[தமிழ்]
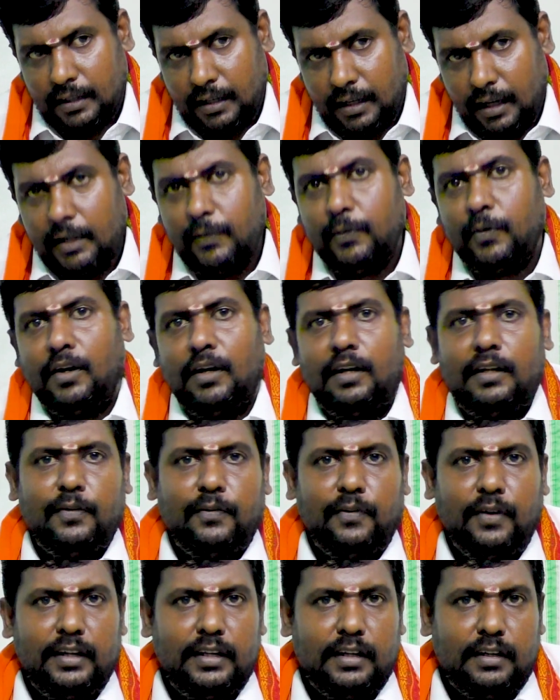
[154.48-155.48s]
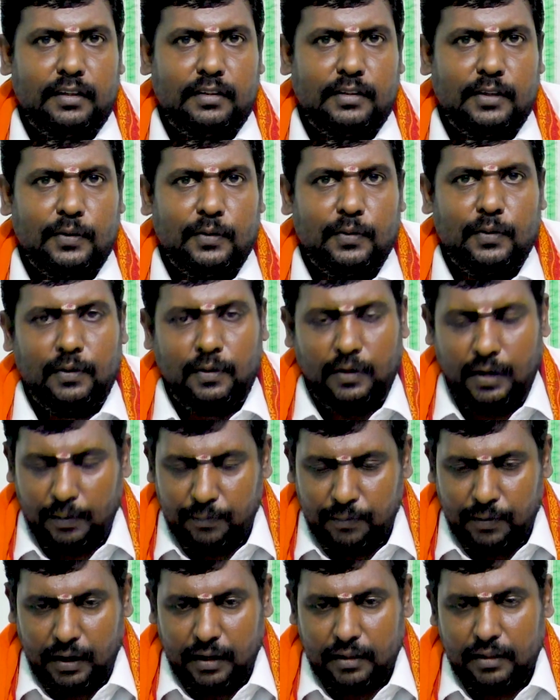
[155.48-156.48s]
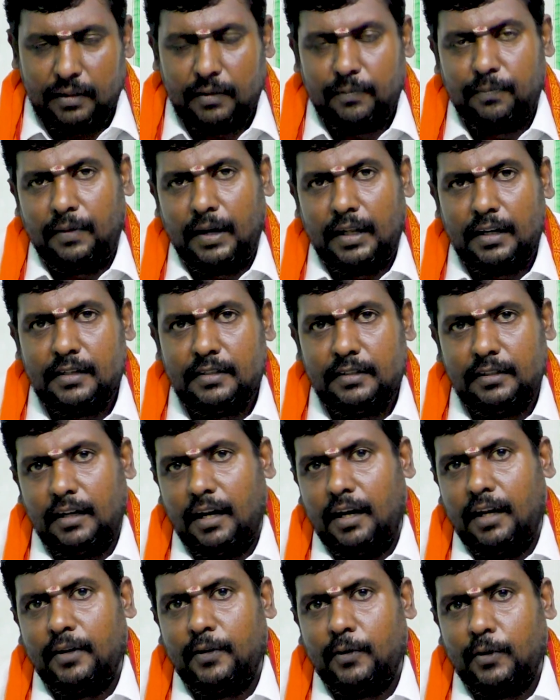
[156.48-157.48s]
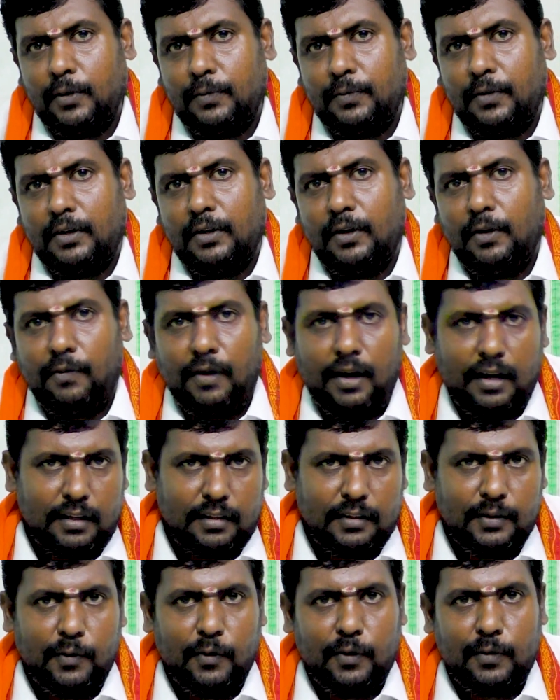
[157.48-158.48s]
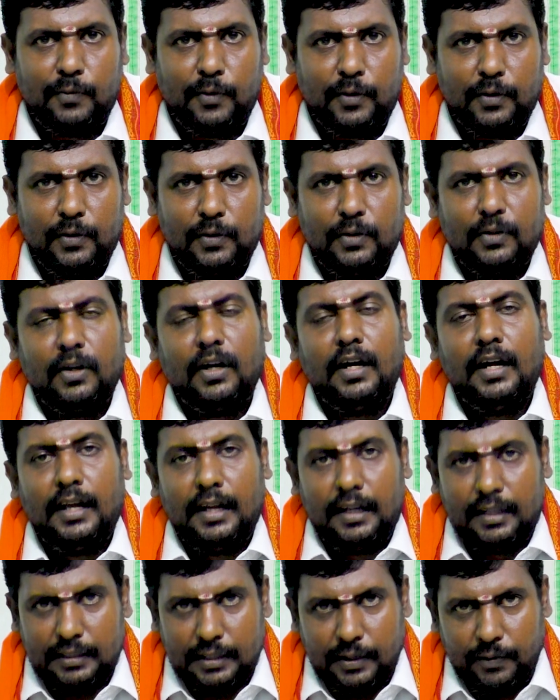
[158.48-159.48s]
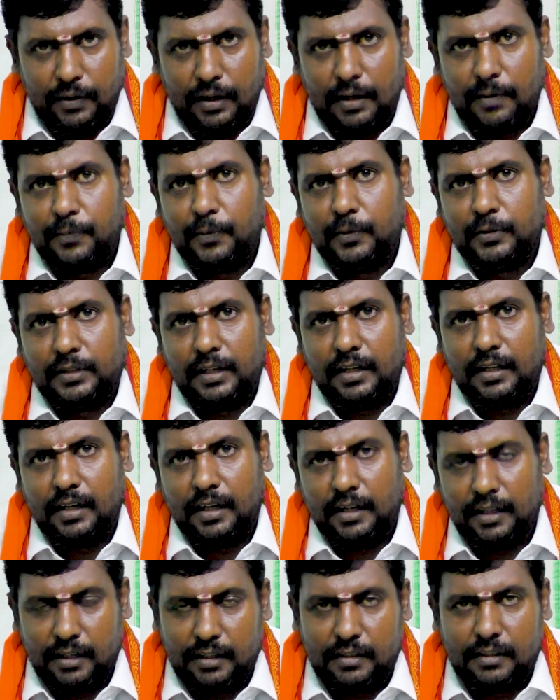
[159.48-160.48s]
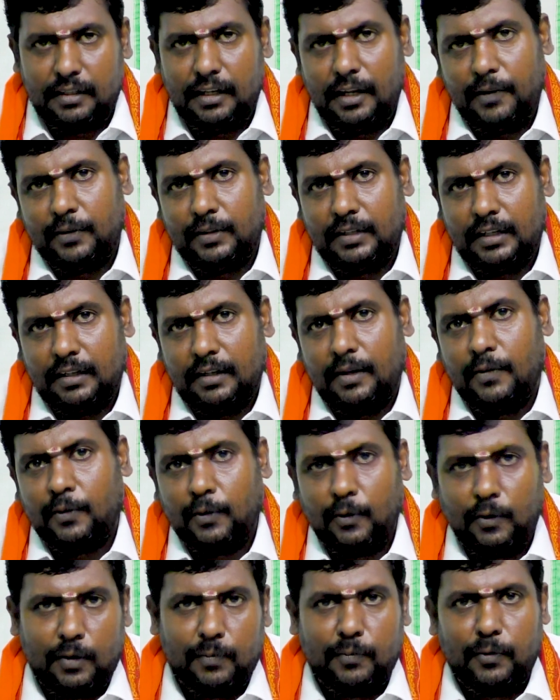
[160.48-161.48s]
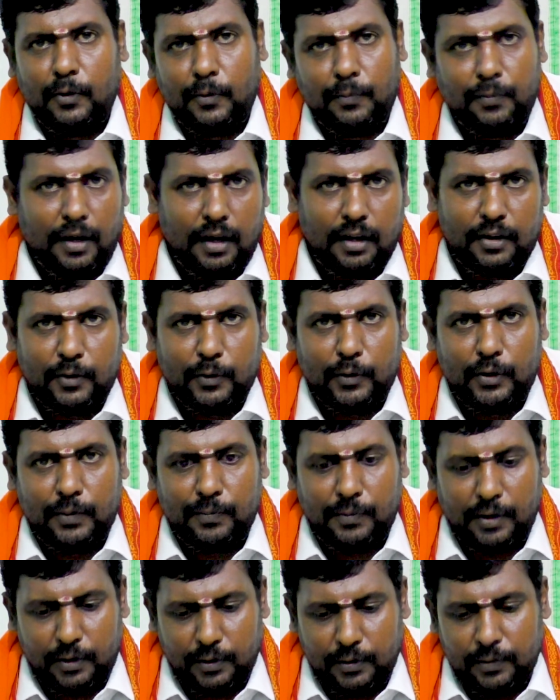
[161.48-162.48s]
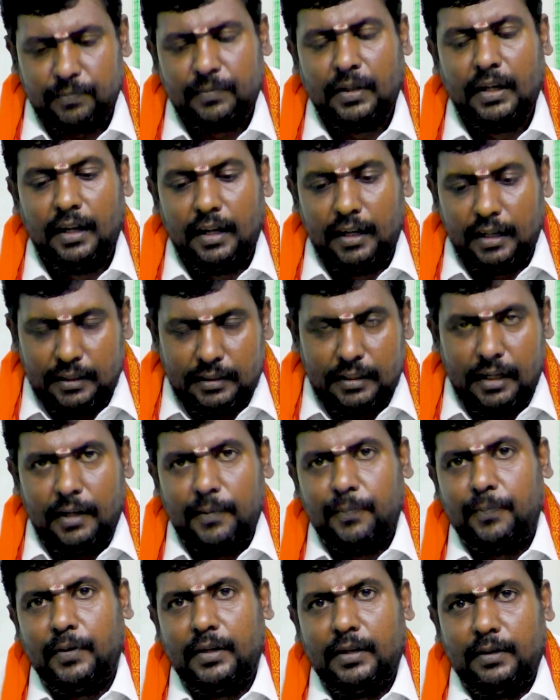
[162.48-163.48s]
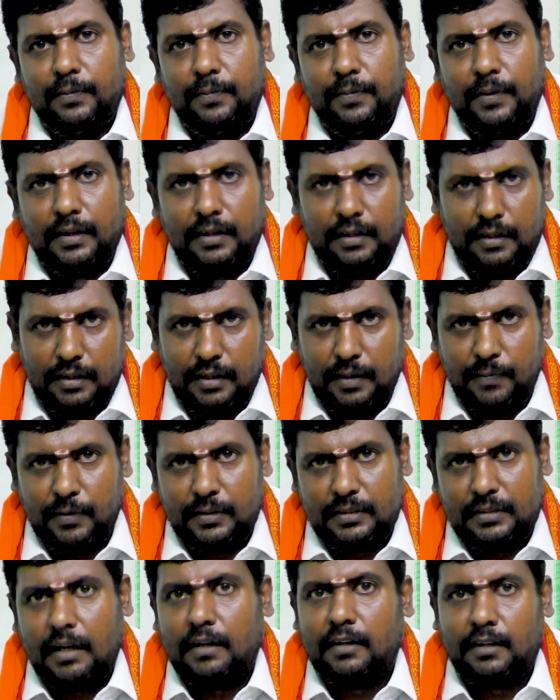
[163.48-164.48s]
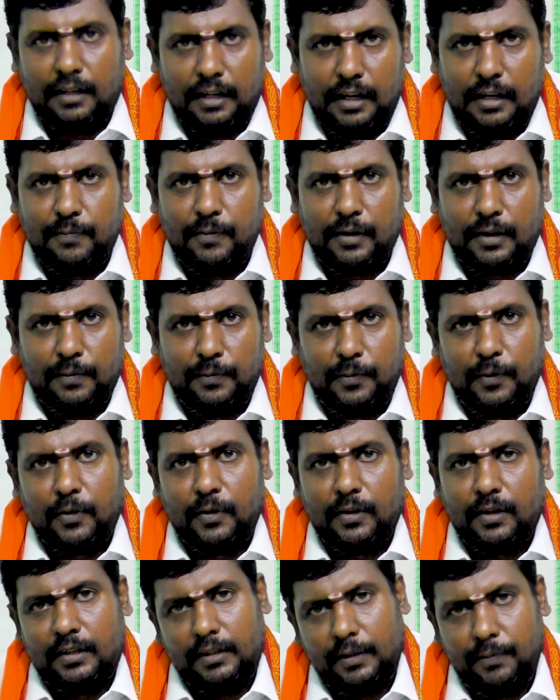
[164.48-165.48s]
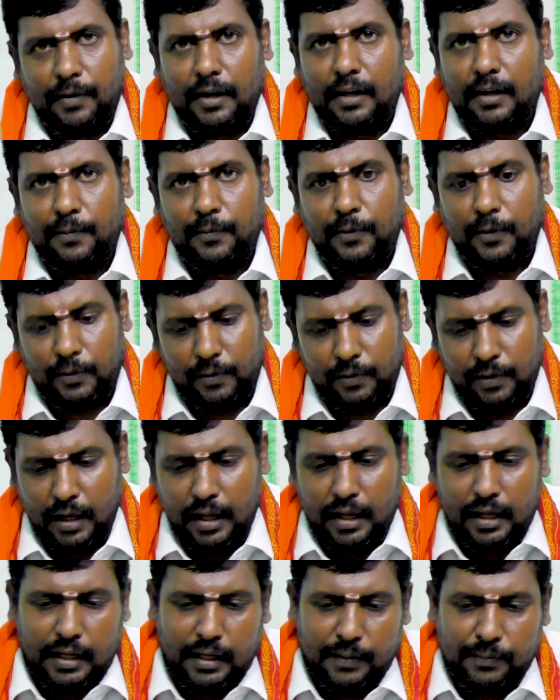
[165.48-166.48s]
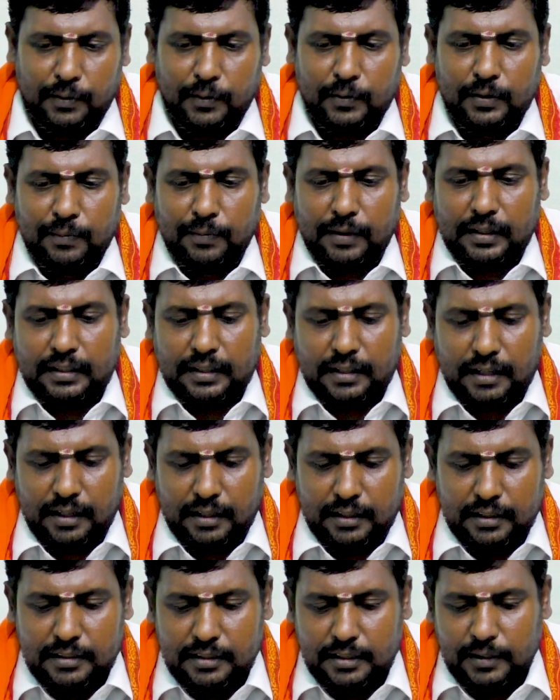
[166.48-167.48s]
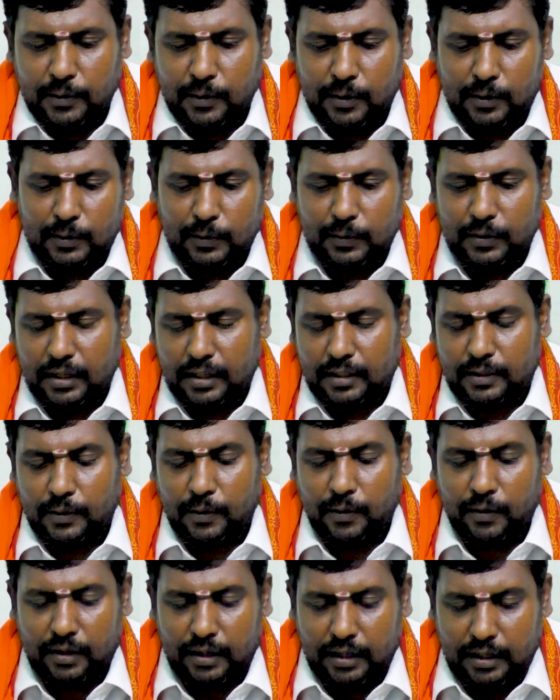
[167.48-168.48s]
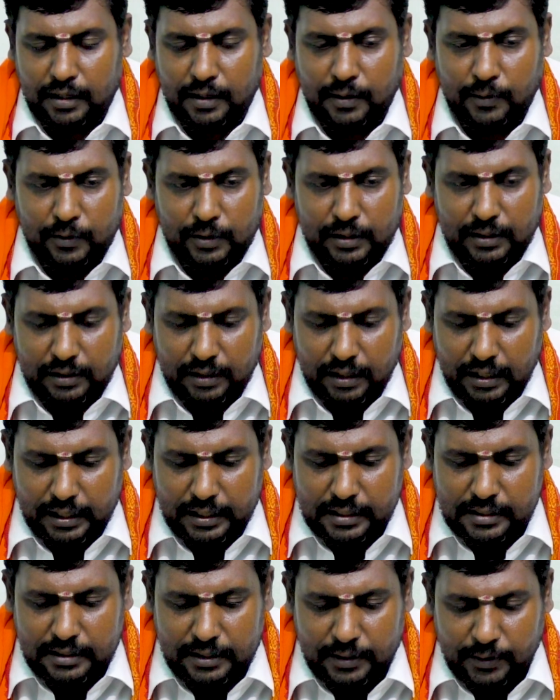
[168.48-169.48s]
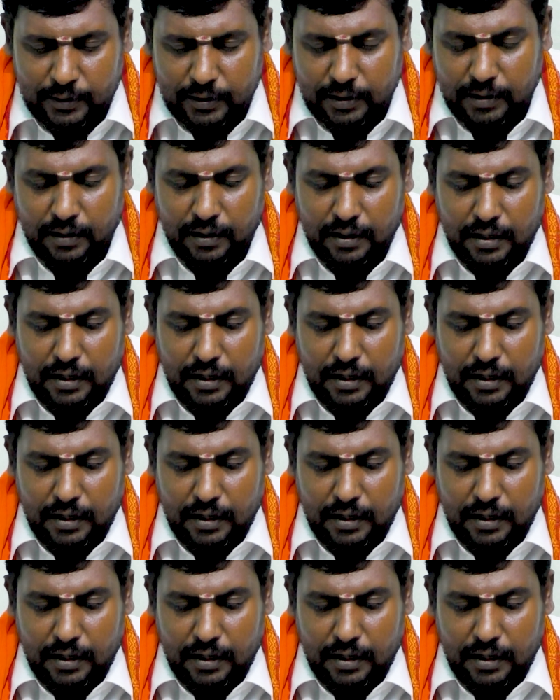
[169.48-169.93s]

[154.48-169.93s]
கழிவுகளையும் வெடி எடுத்துரும் அப்போ அதுக்கு பதினஞ்சு நாளைக்கு ஒரு முறையோ வாரத்துக்கு ஒரு முறையோ இந்த வெள்ளை பூசணிக்காய் எடுத்துகிட்டே வந்தீங்கன்னா உங்கள் உடம்பு ரொம்ப ஆரோக்கியமாக இருக்கும் இதில் எப்படி இப்போ நம்ம சாறு ரெடி பண்ண போகிறோன்றது பார்க்க போகிறோம் இப்போ வந்து பார்த்திங்கன்னா இஞ்சி ஒரு துண்டு எடுத்துக்கோங்க நான் வந்து இஞ்சியை வந்து